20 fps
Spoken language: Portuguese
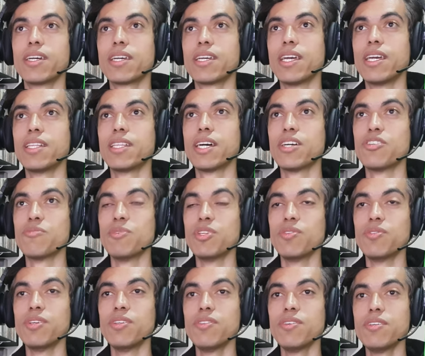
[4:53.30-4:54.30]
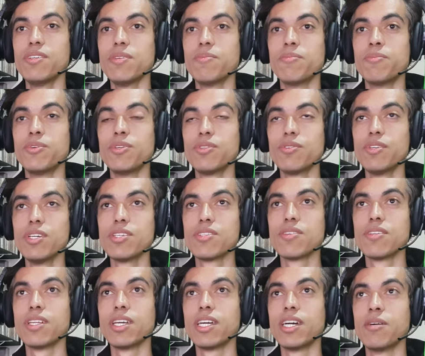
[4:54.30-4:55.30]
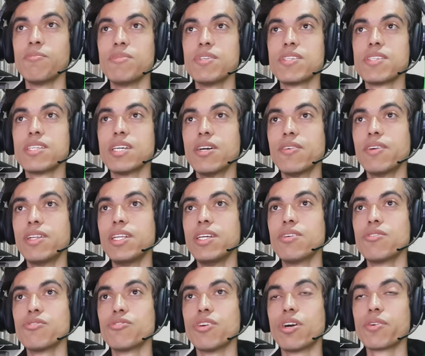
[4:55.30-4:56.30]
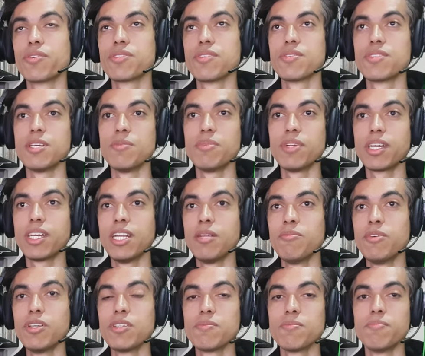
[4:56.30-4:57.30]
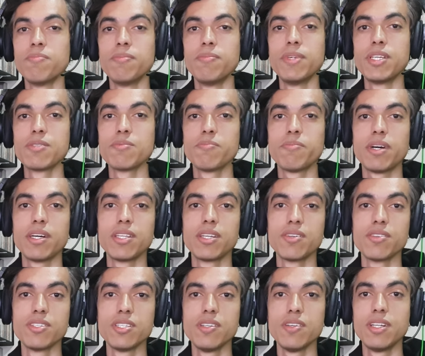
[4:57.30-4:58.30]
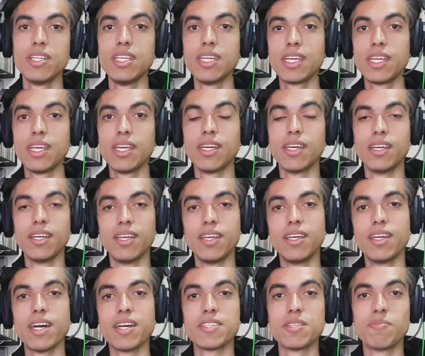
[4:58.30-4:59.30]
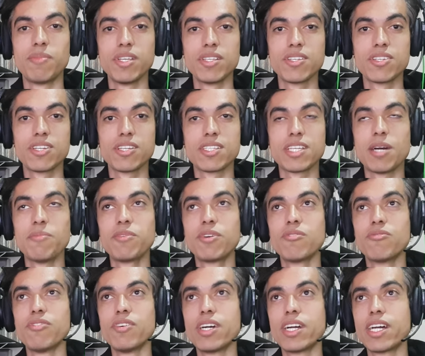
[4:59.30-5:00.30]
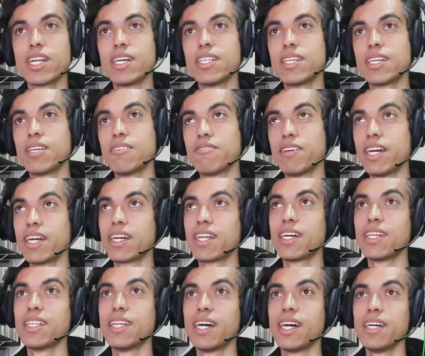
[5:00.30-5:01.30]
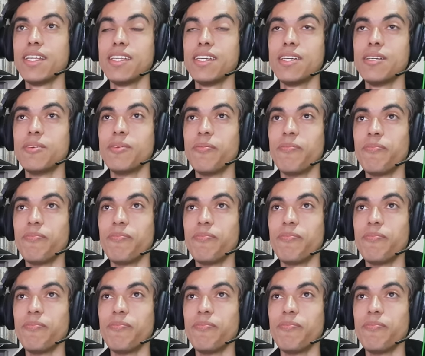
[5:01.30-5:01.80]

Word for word: Que tá diminuindo muito isso, né? A ambição ali. Os jogos são sempre aquele mesmo padrãozinho ali que as empresas já sabem que, vão agradar, que vai agradar, né?